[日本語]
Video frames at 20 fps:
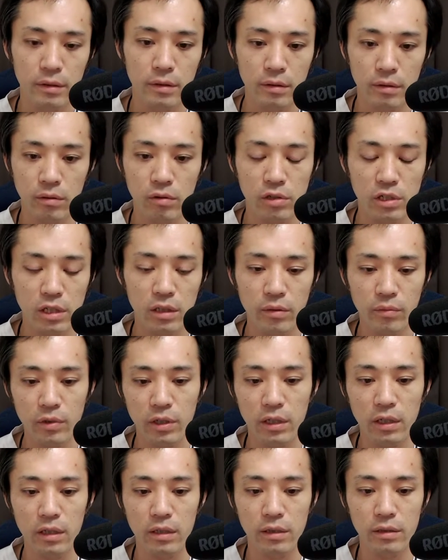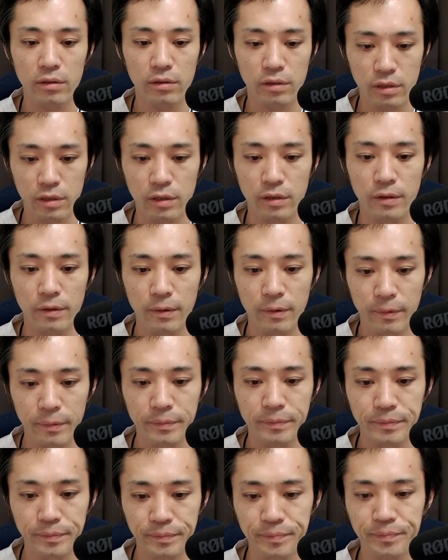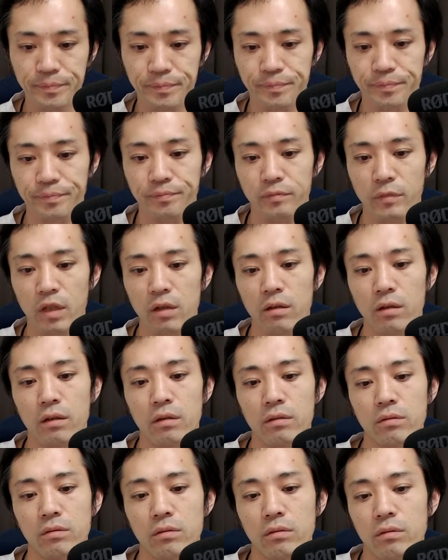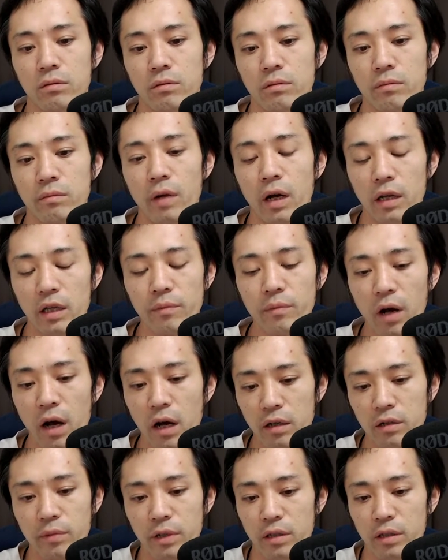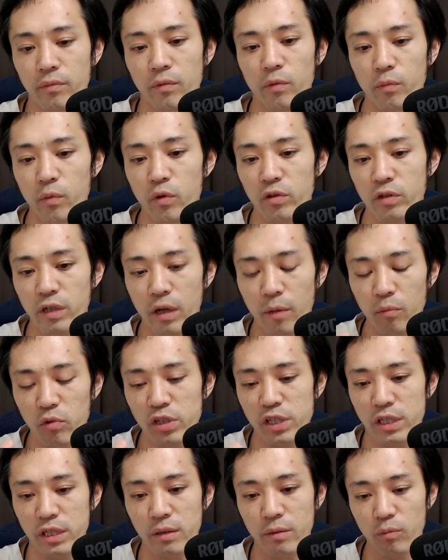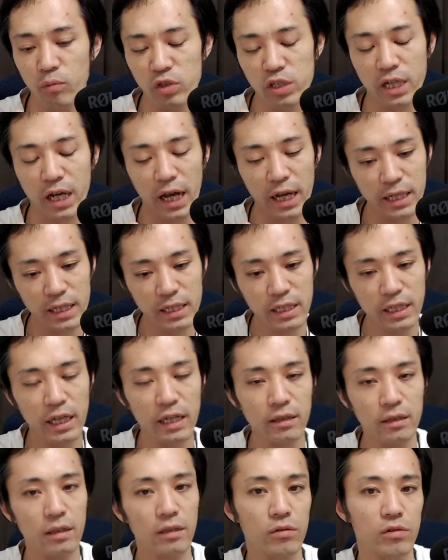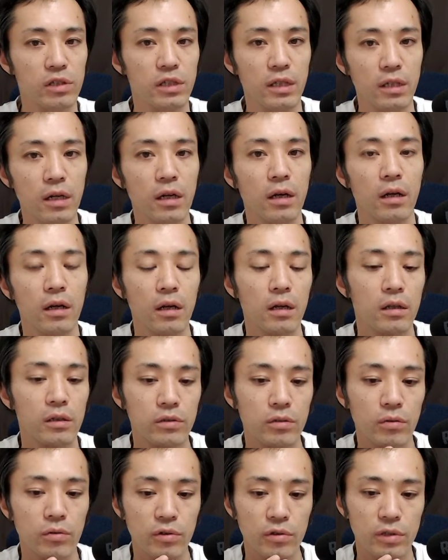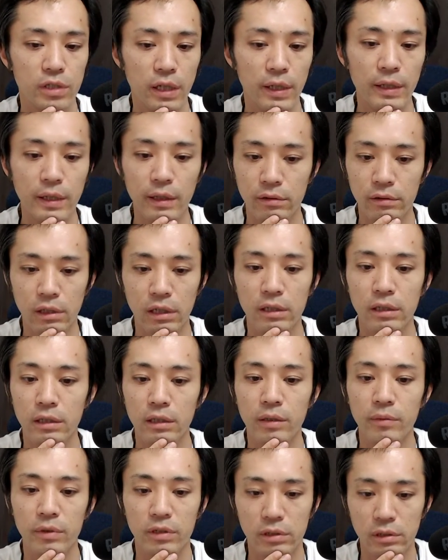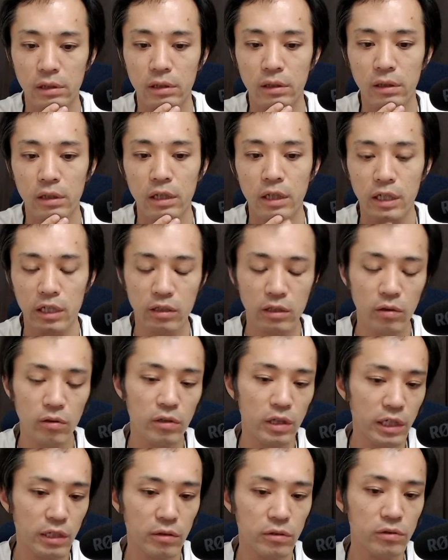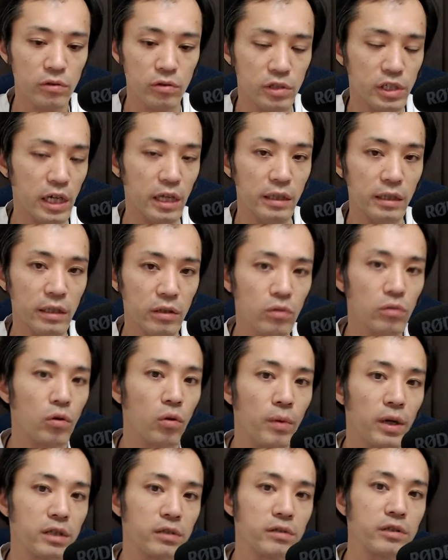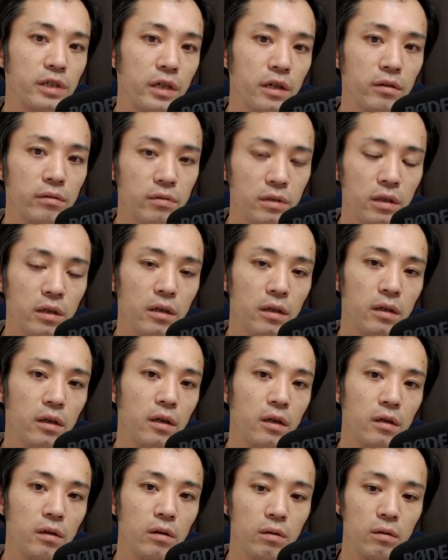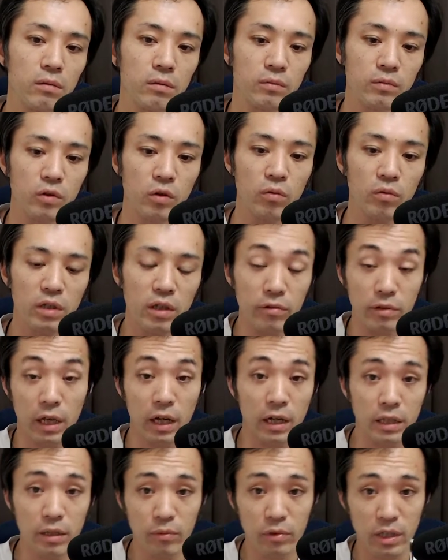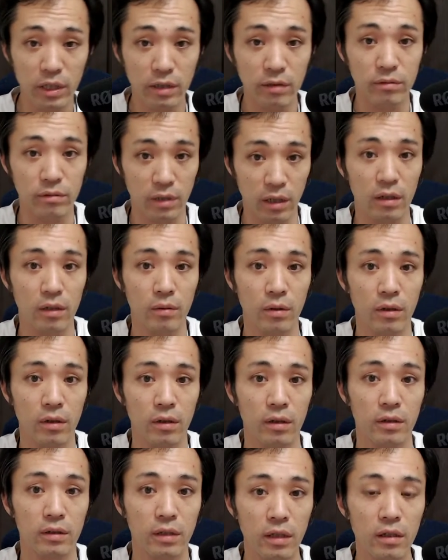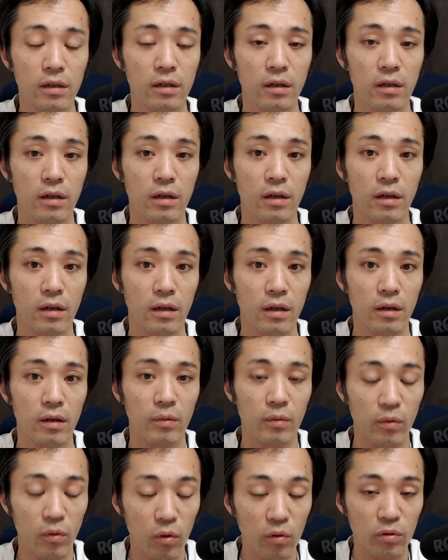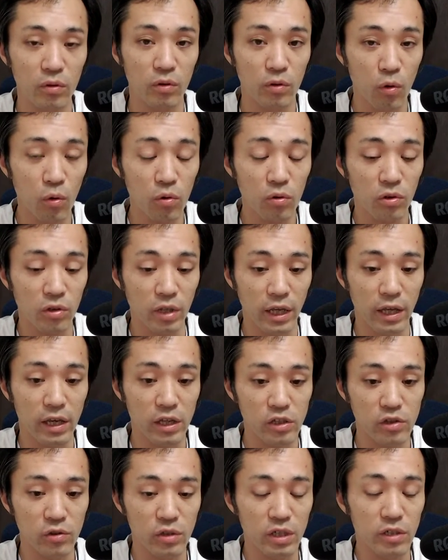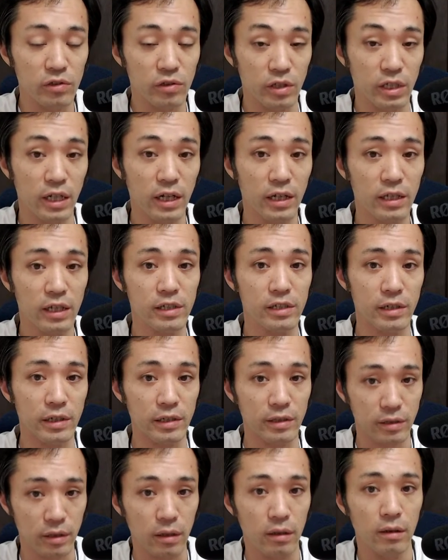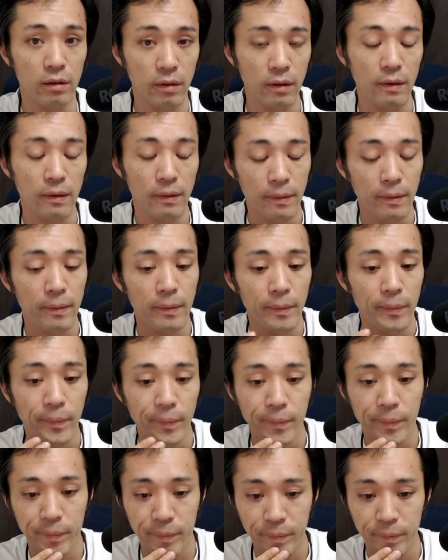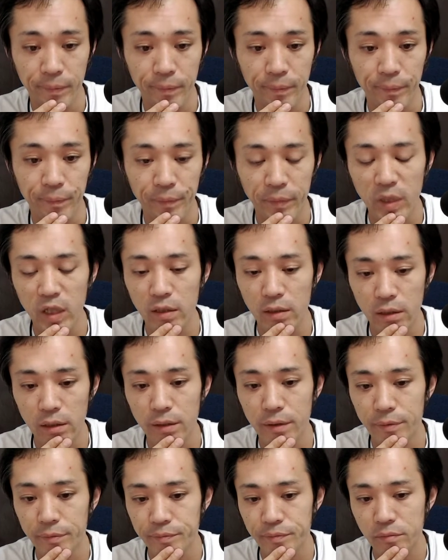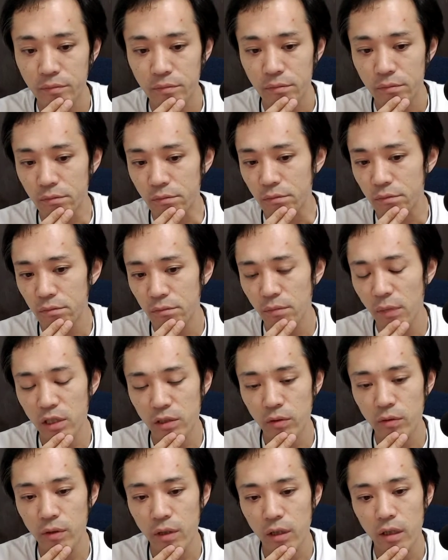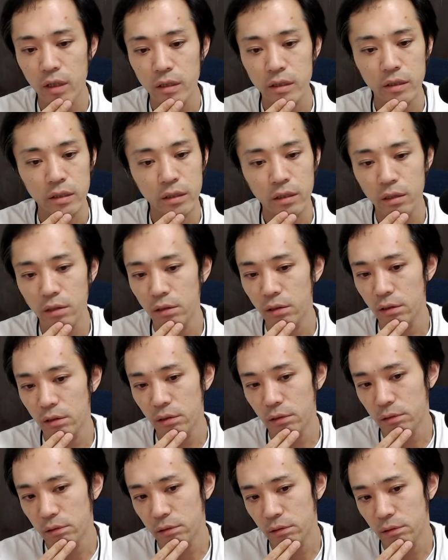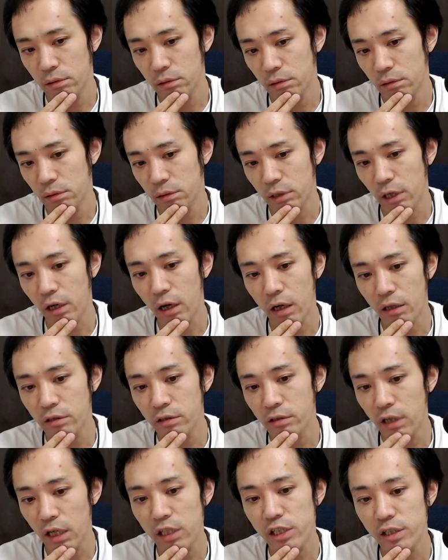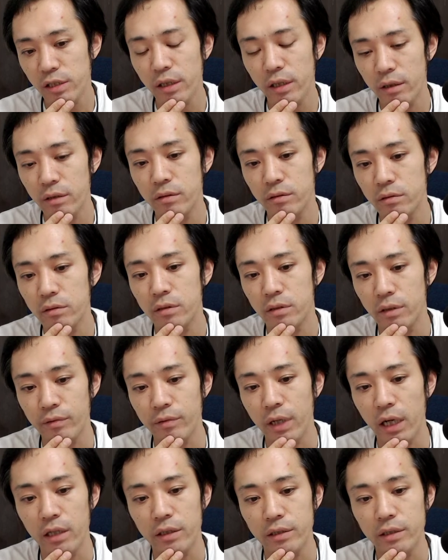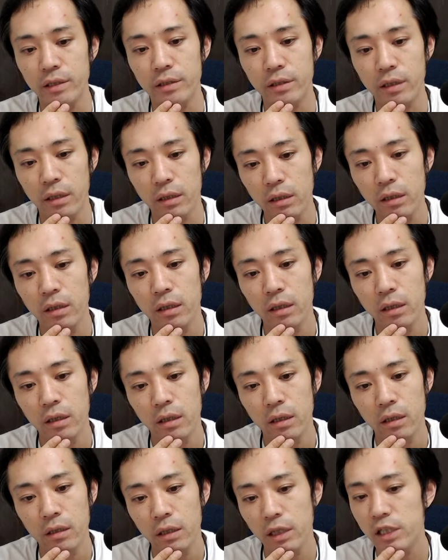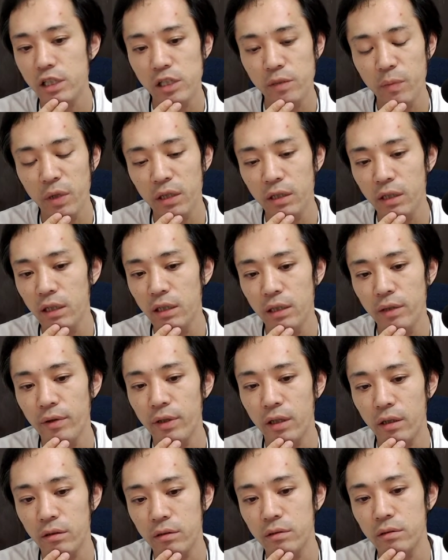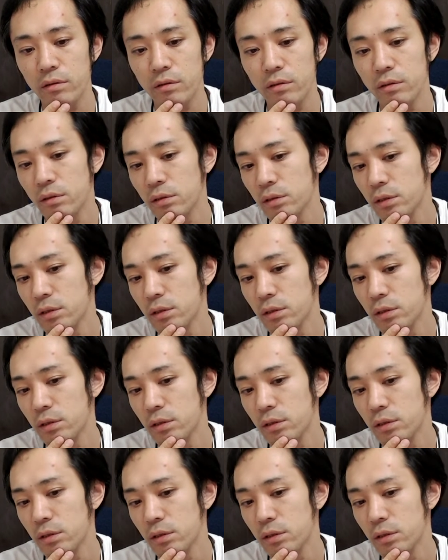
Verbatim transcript: まあ、教えてもいないですし、うん、だからその、まあ、今あくまでも僕がもし、もし仮にやったとしたら、そういう戦略でやっていきますね。一つのチャンネルを伸ばすなくて、うん、こんなの誰でもできるんで、ね。本当高度な編集技術いらないじゃないですか。うん、なんで、まあそんな感じで、えー、多角化していくっていう感じですかね。だ1万人ではなく、